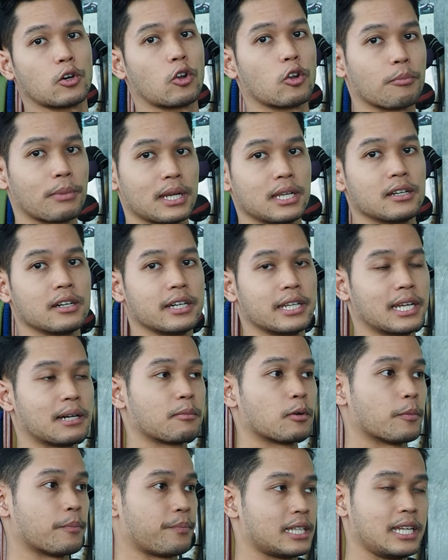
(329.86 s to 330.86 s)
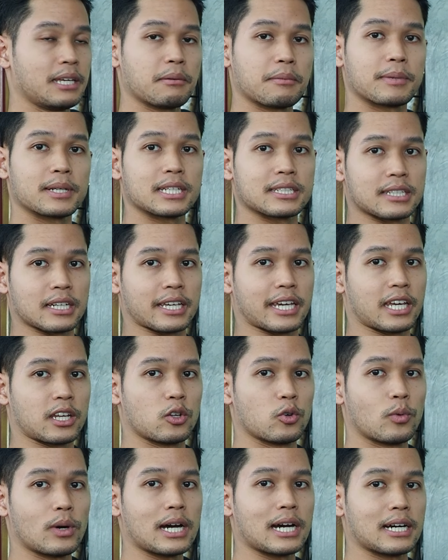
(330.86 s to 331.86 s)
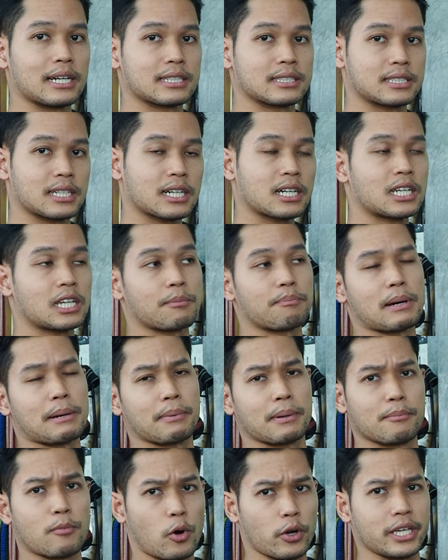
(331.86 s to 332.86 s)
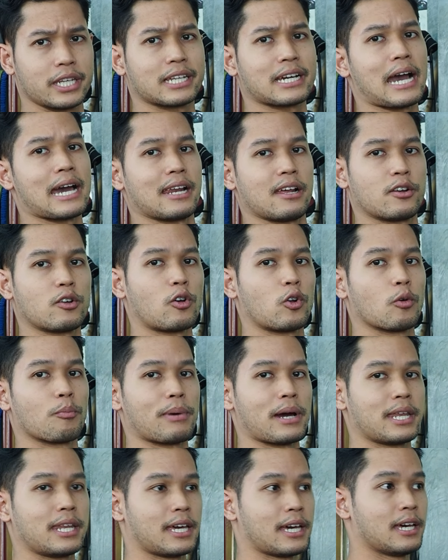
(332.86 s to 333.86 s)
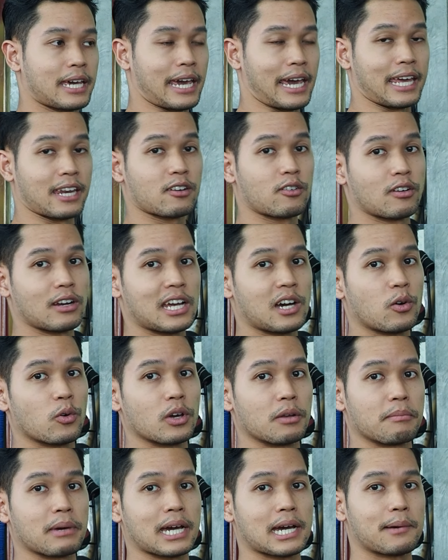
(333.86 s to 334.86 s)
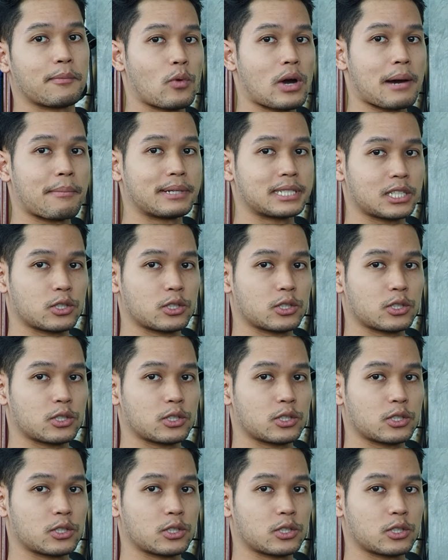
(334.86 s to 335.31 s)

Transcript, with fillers: นอนลงไปเลยนะผมทีนี้มันไม่จะสังเกตดูว่าถ้าเกิดเราปรับเป็นเบาะอินคลายแล้วนอนลงไปเนี่ยแขนของเราเห็นไหมครับว่ามั